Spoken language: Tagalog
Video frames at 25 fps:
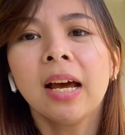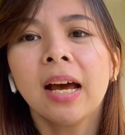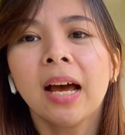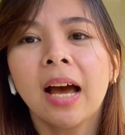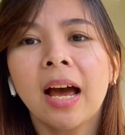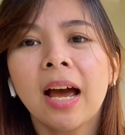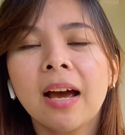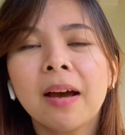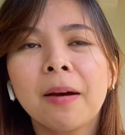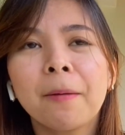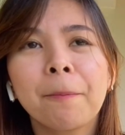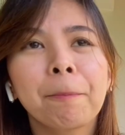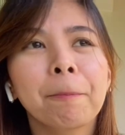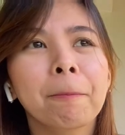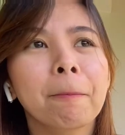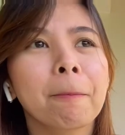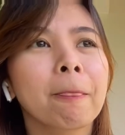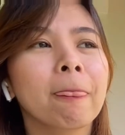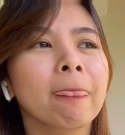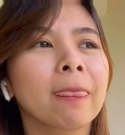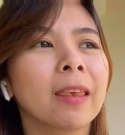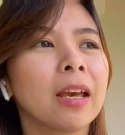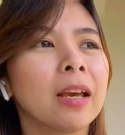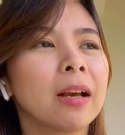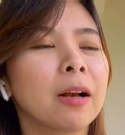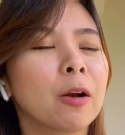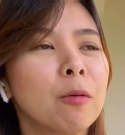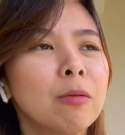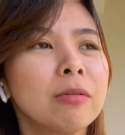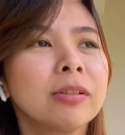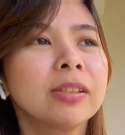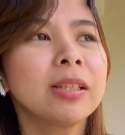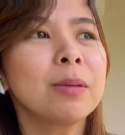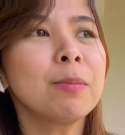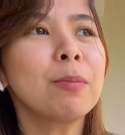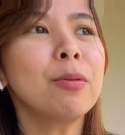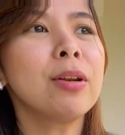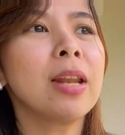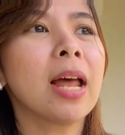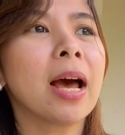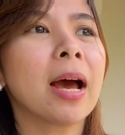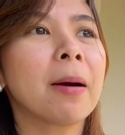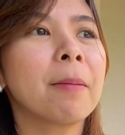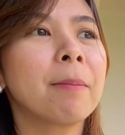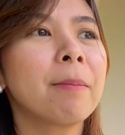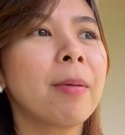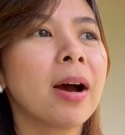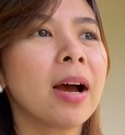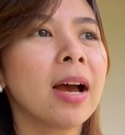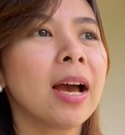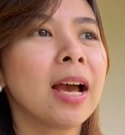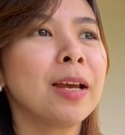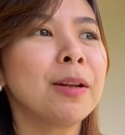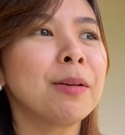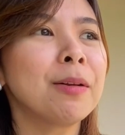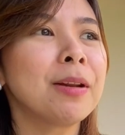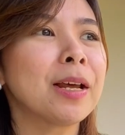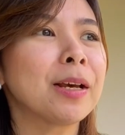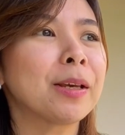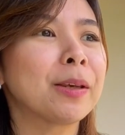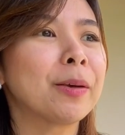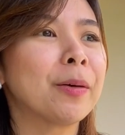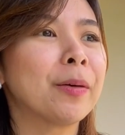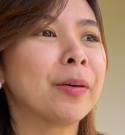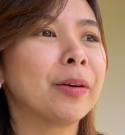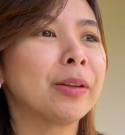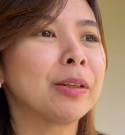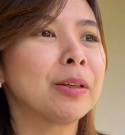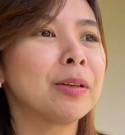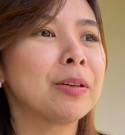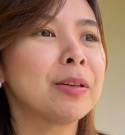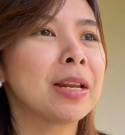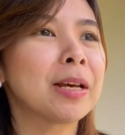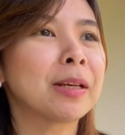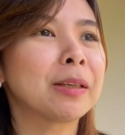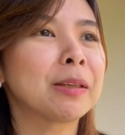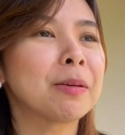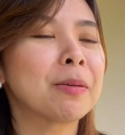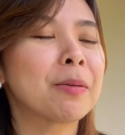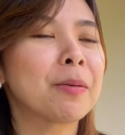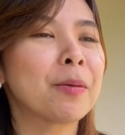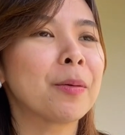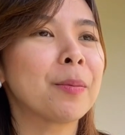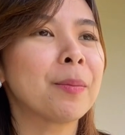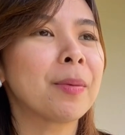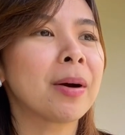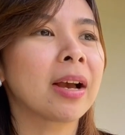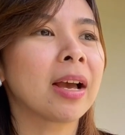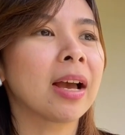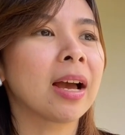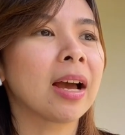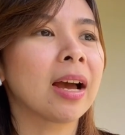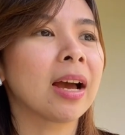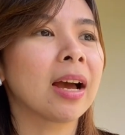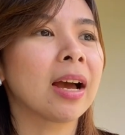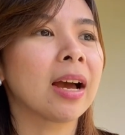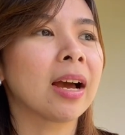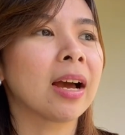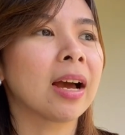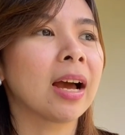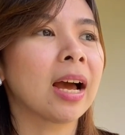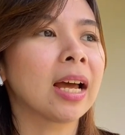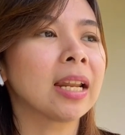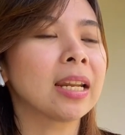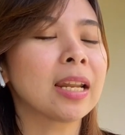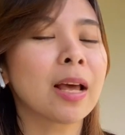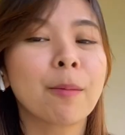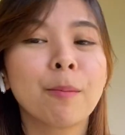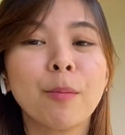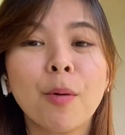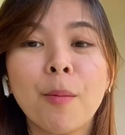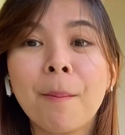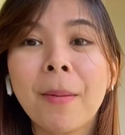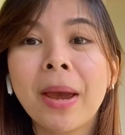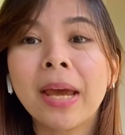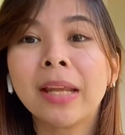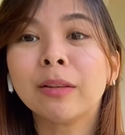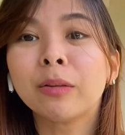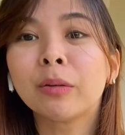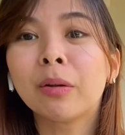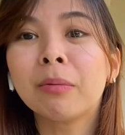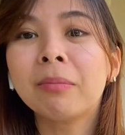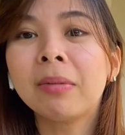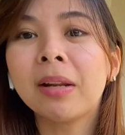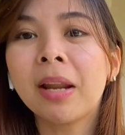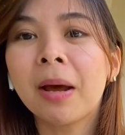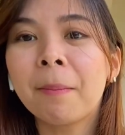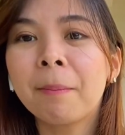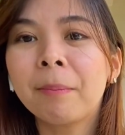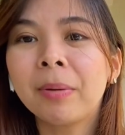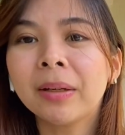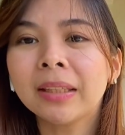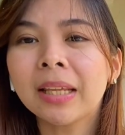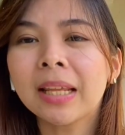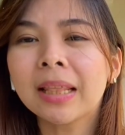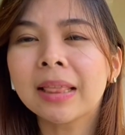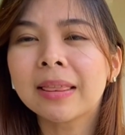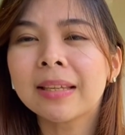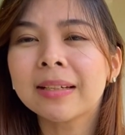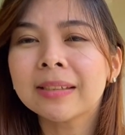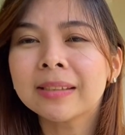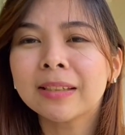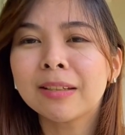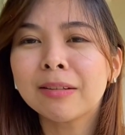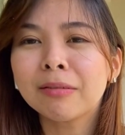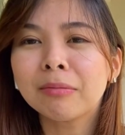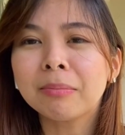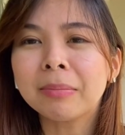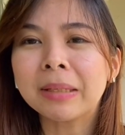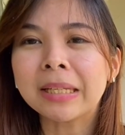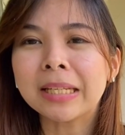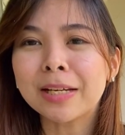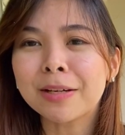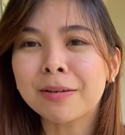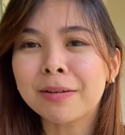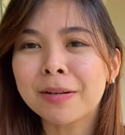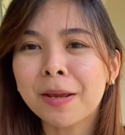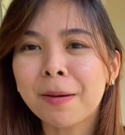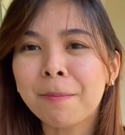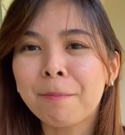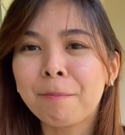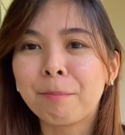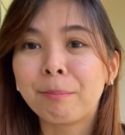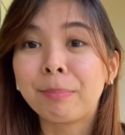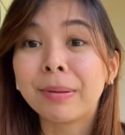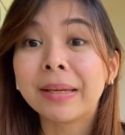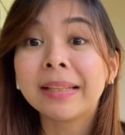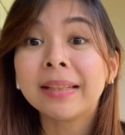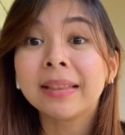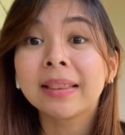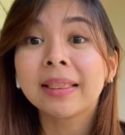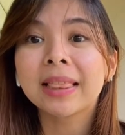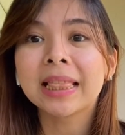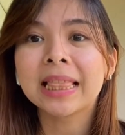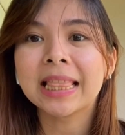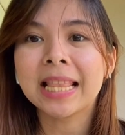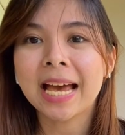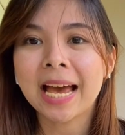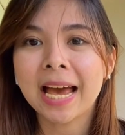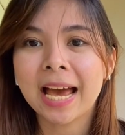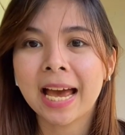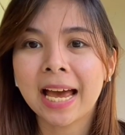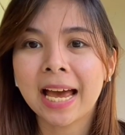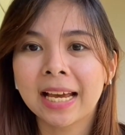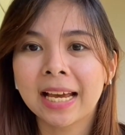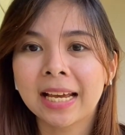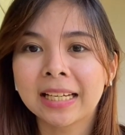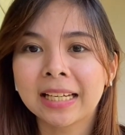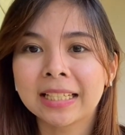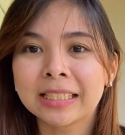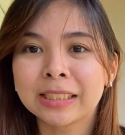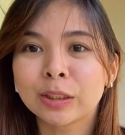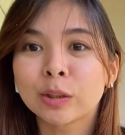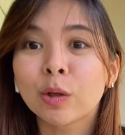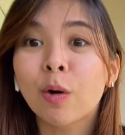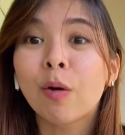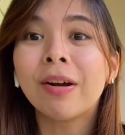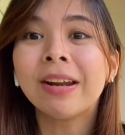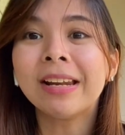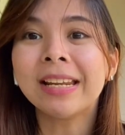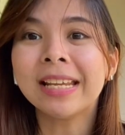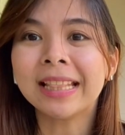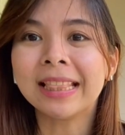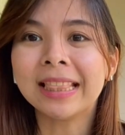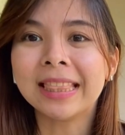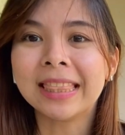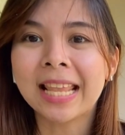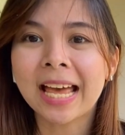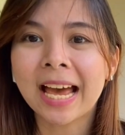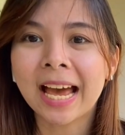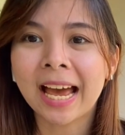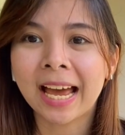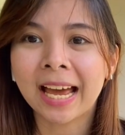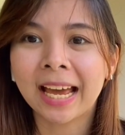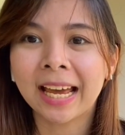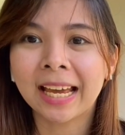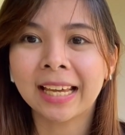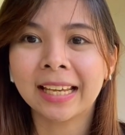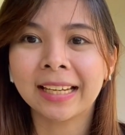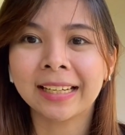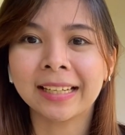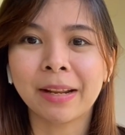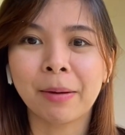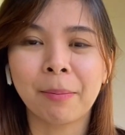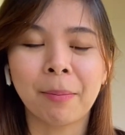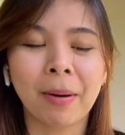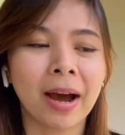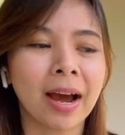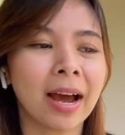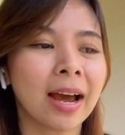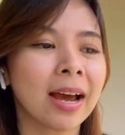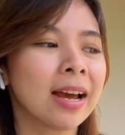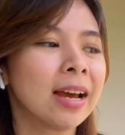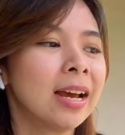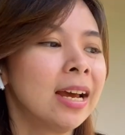Um, kung simula, baka ano lang yon Yun lang yung, kumbaga, ah, nag-momentum lang. But it doesn't mean na yun ay built na. Solid na. ba diba?